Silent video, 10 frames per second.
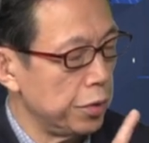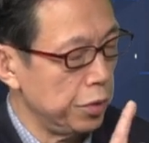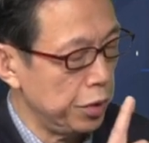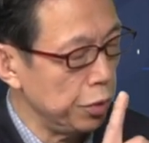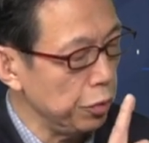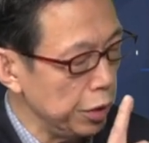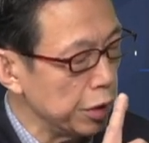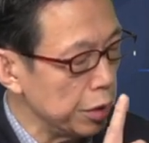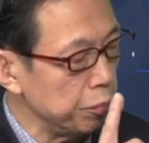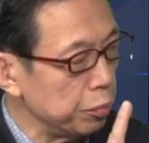只有一
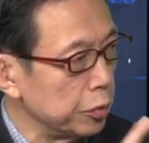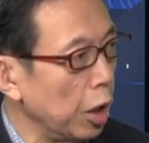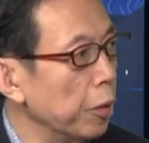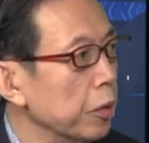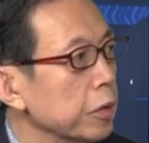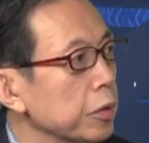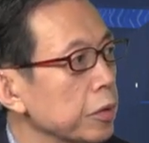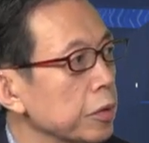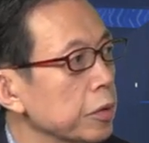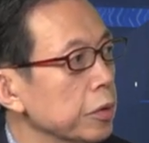个人逃跑。
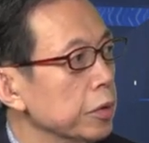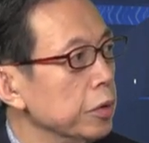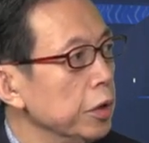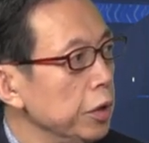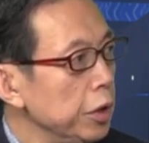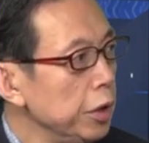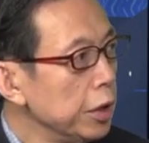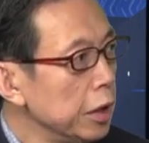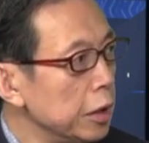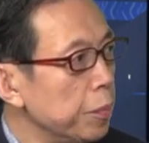
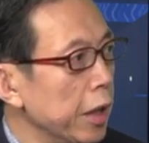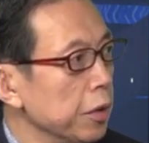一个礼拜以